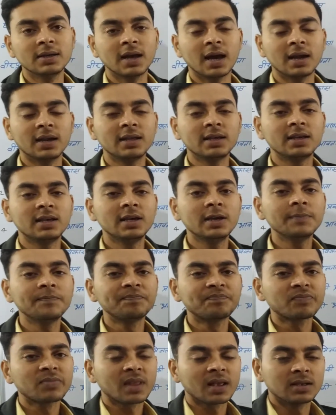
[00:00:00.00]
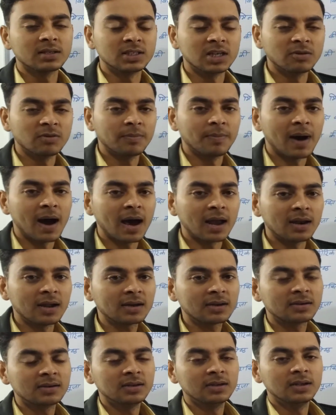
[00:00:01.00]
यानी कि जब
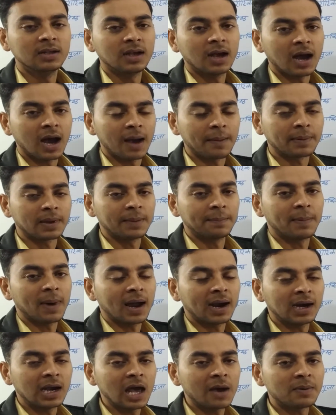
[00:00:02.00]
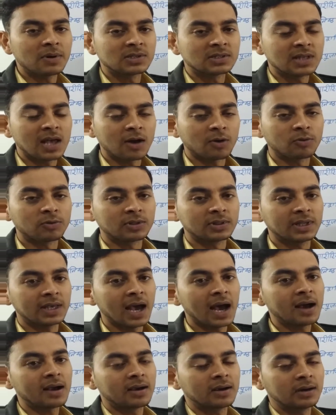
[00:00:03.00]
बालक आपके बाल्यावस्था को
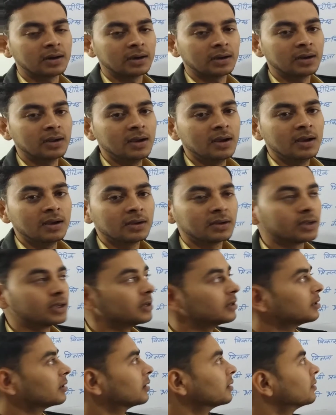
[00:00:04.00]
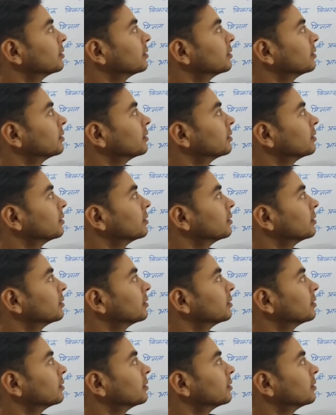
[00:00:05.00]
त्याग कर कि